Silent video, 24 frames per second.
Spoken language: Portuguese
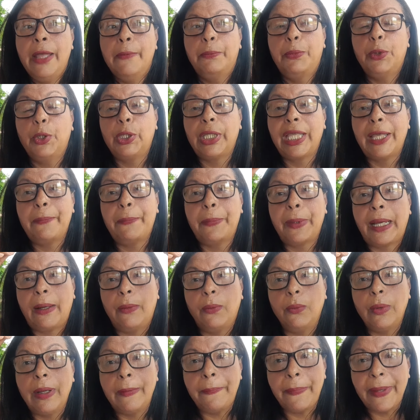Porque para
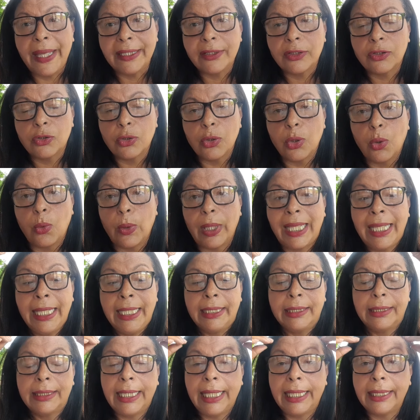uma pessoa
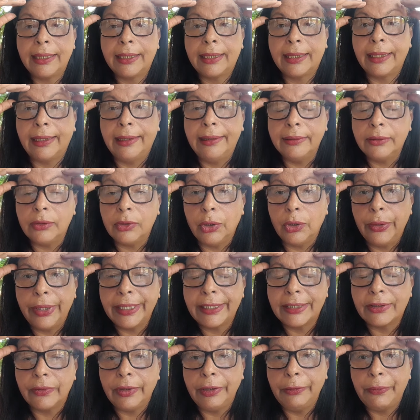ter tanto
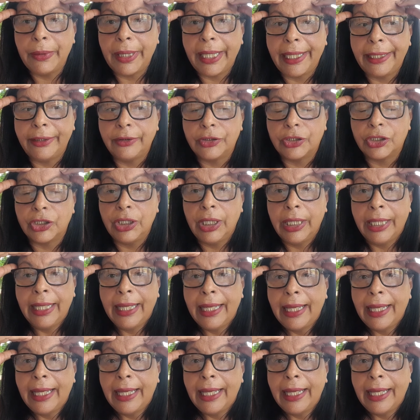isso em mente,